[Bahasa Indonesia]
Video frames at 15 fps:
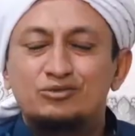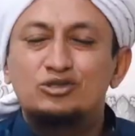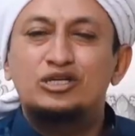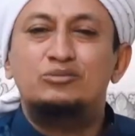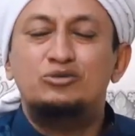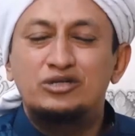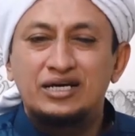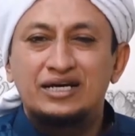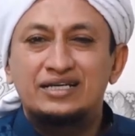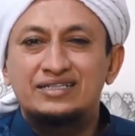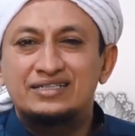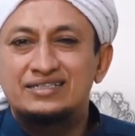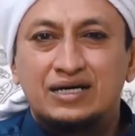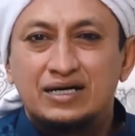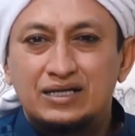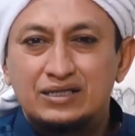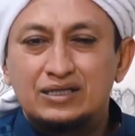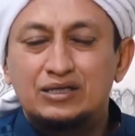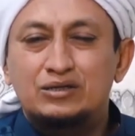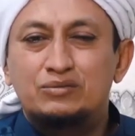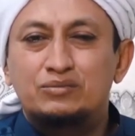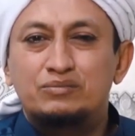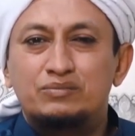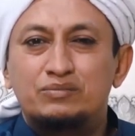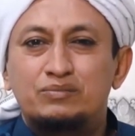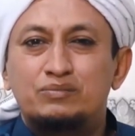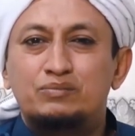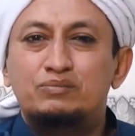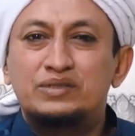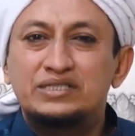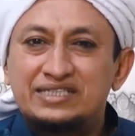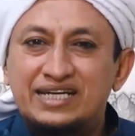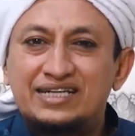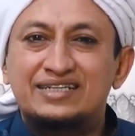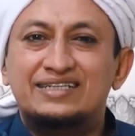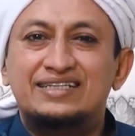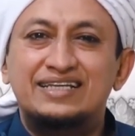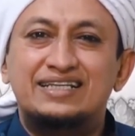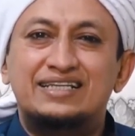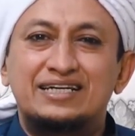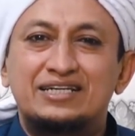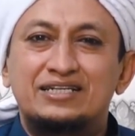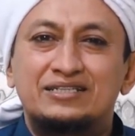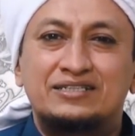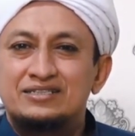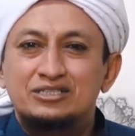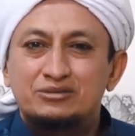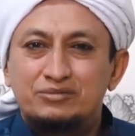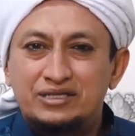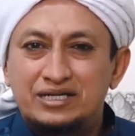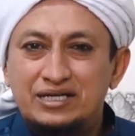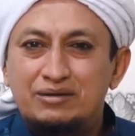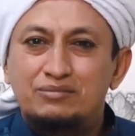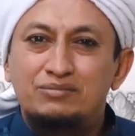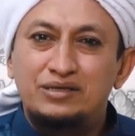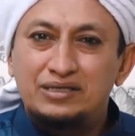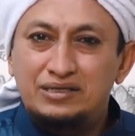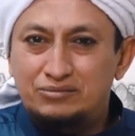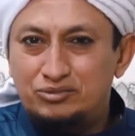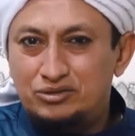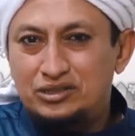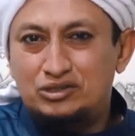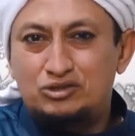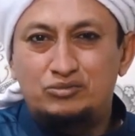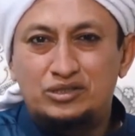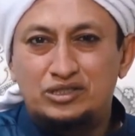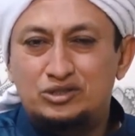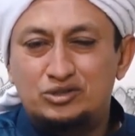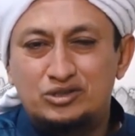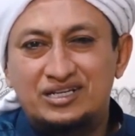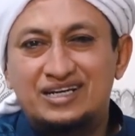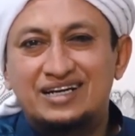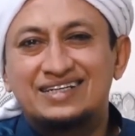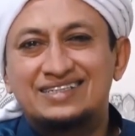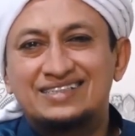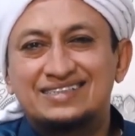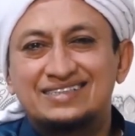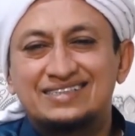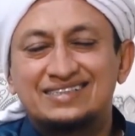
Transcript: Mudah-mudahan Allah mencatat kita sebagai hamba yang punya rumah di surga.